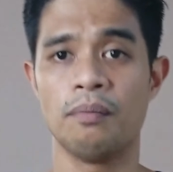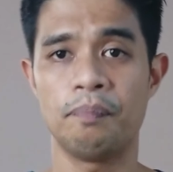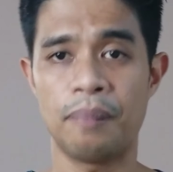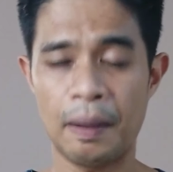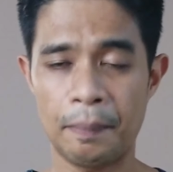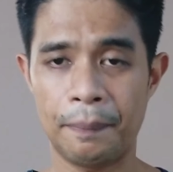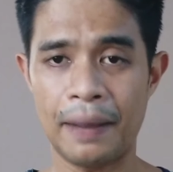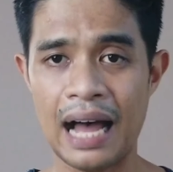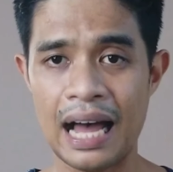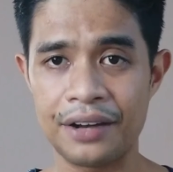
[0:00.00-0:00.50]
kung
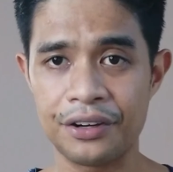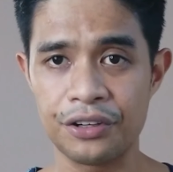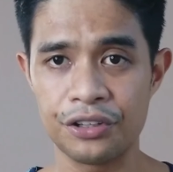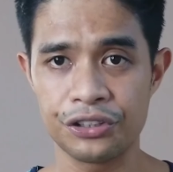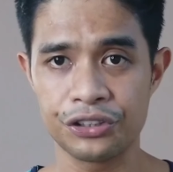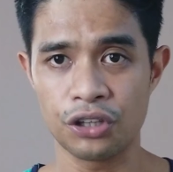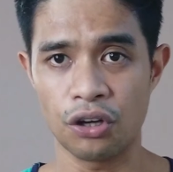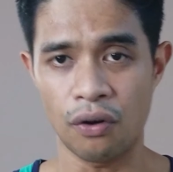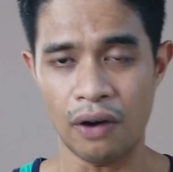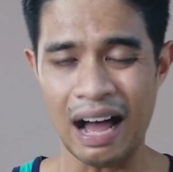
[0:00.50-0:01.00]
paano
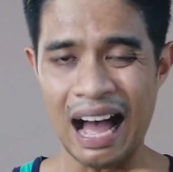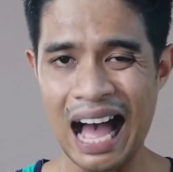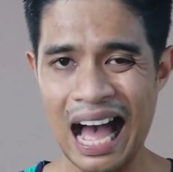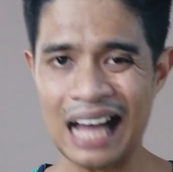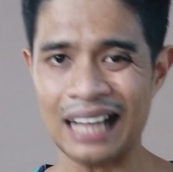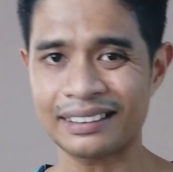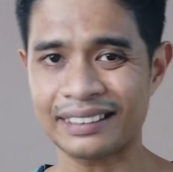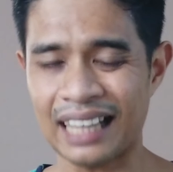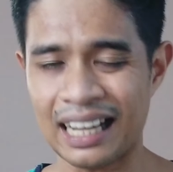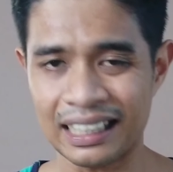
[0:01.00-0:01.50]
nyo
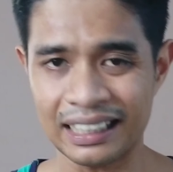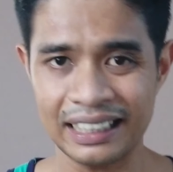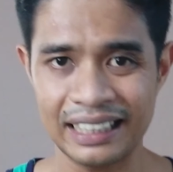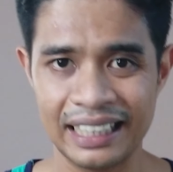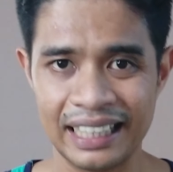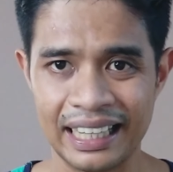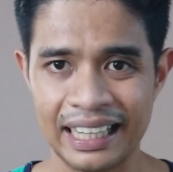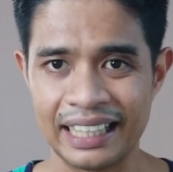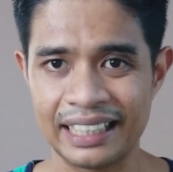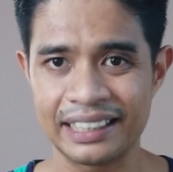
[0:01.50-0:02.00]

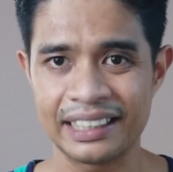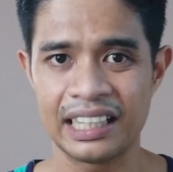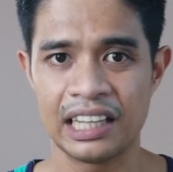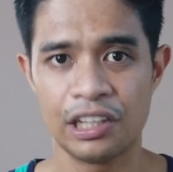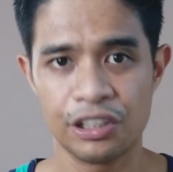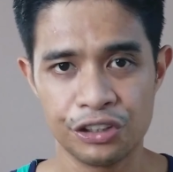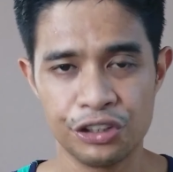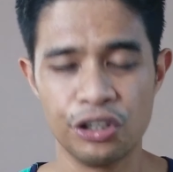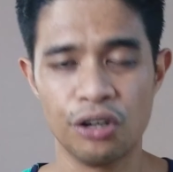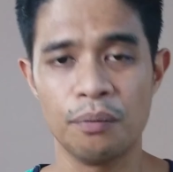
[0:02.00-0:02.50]
aatakihin
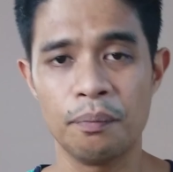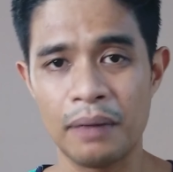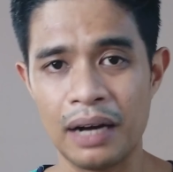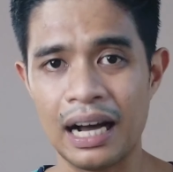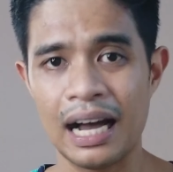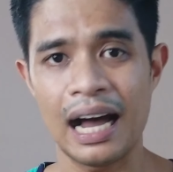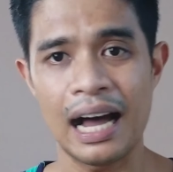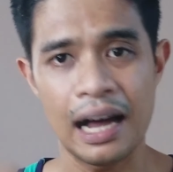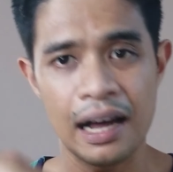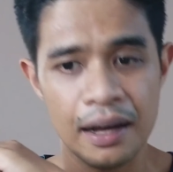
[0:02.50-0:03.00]
yung
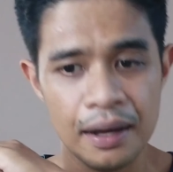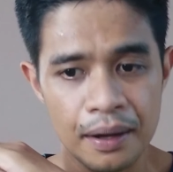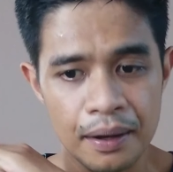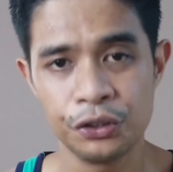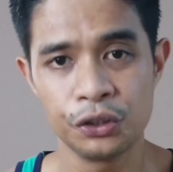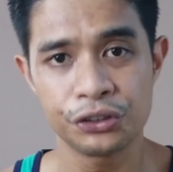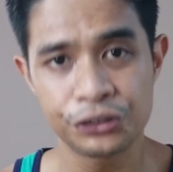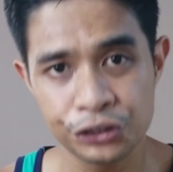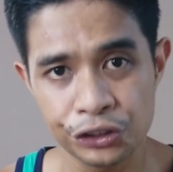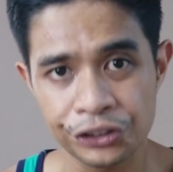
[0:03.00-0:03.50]
mga
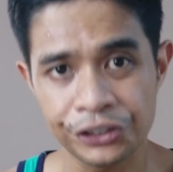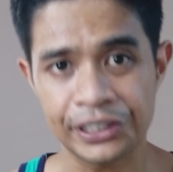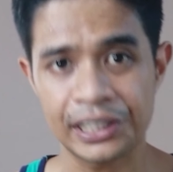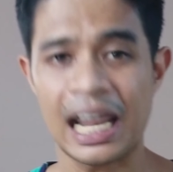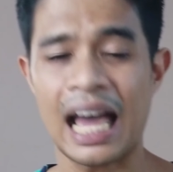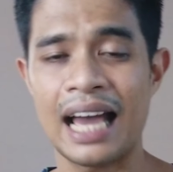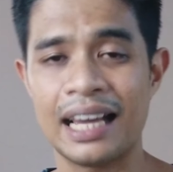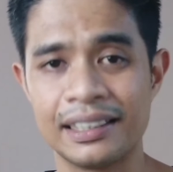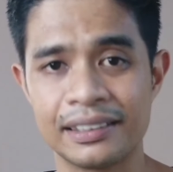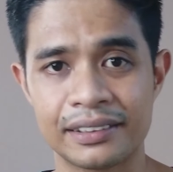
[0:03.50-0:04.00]
future
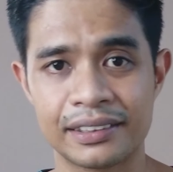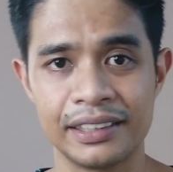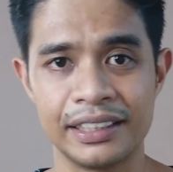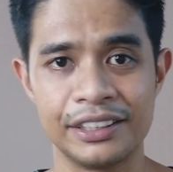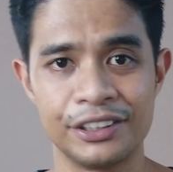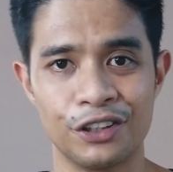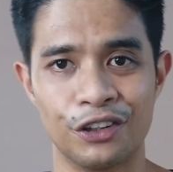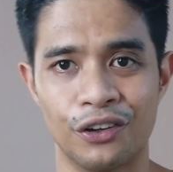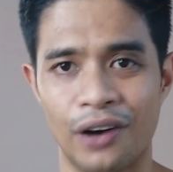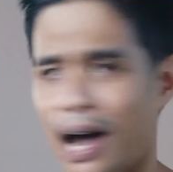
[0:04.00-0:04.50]
clients
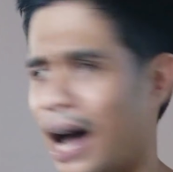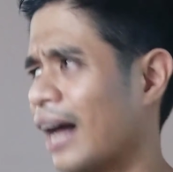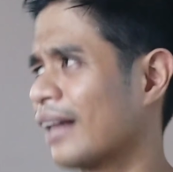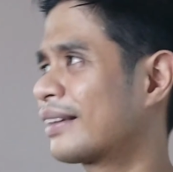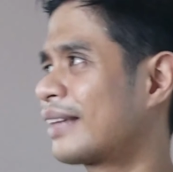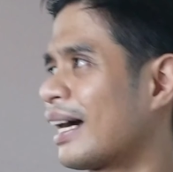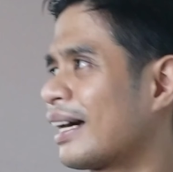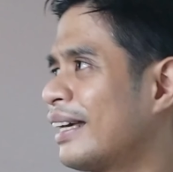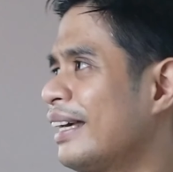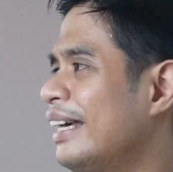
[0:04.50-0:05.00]
ninyo.
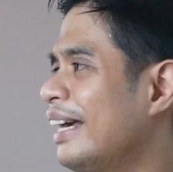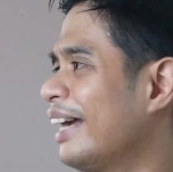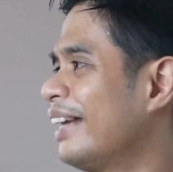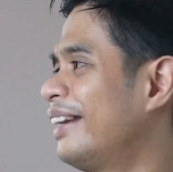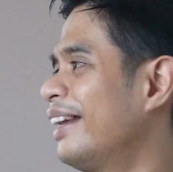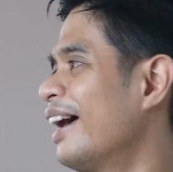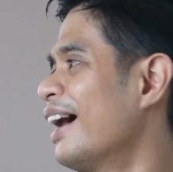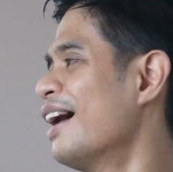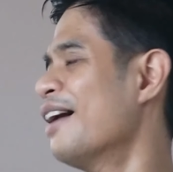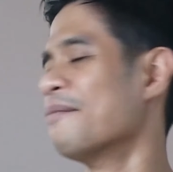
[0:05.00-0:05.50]

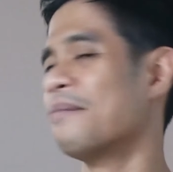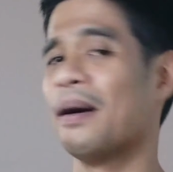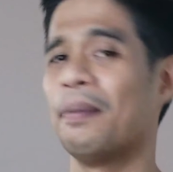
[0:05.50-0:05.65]
Aatakihin.